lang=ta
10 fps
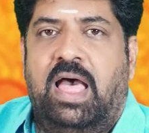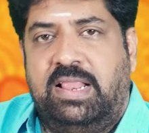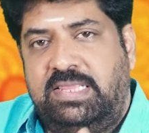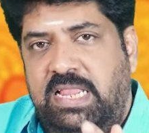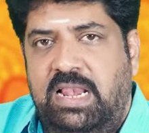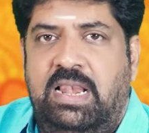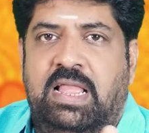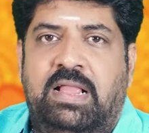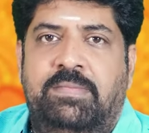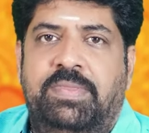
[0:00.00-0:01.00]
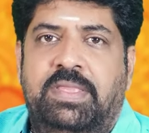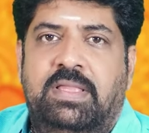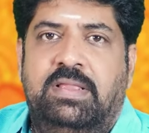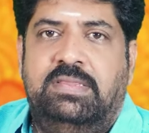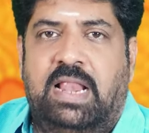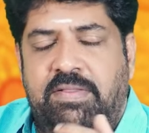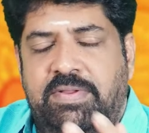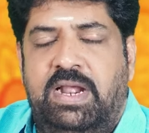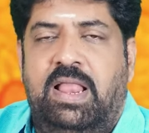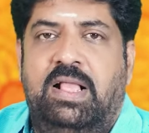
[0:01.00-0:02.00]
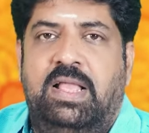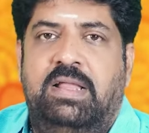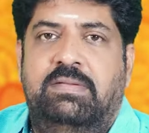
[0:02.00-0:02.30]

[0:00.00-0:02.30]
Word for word: அரசியலில் தலைவர்களாக